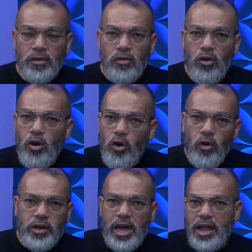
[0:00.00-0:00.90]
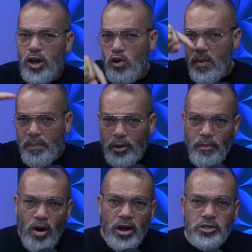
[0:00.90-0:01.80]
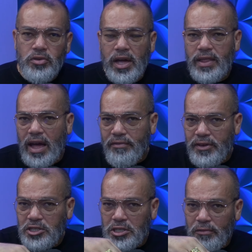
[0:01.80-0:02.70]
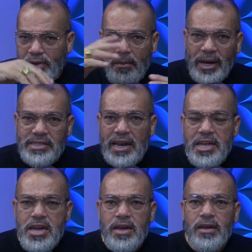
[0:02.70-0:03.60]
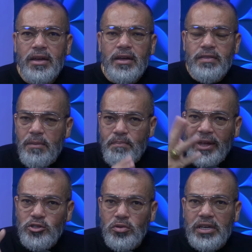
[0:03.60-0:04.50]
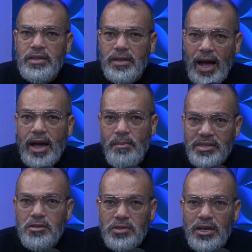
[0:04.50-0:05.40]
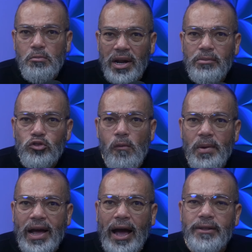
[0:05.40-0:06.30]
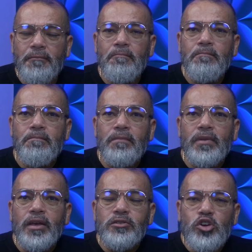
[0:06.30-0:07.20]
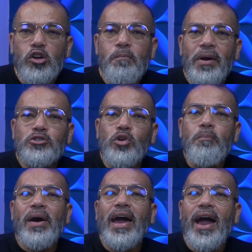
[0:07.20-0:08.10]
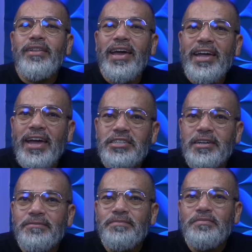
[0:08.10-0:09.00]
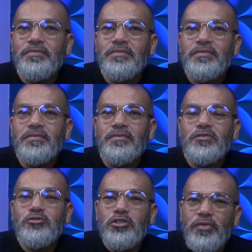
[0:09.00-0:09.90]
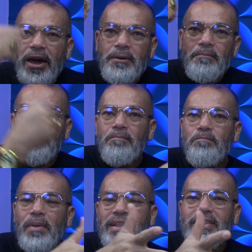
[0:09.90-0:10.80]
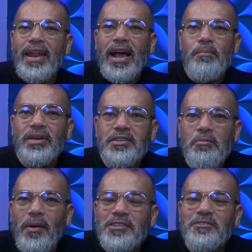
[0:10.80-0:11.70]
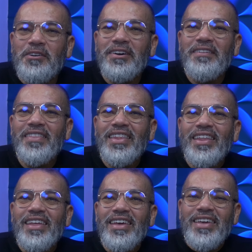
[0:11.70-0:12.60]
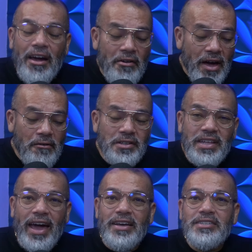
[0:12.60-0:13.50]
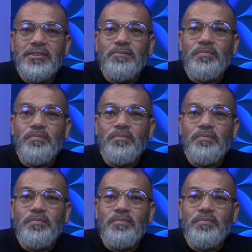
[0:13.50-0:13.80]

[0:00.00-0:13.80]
Ou que ele ganhou uma proposta, ou que ele está afim de não ficar mais ali. Depende do. A cabeça do ser humano é muito complicada. Só que o pastor é o para-raio da igreja. Tudo vai bater na cabeça do pastor. E aí o que acontece?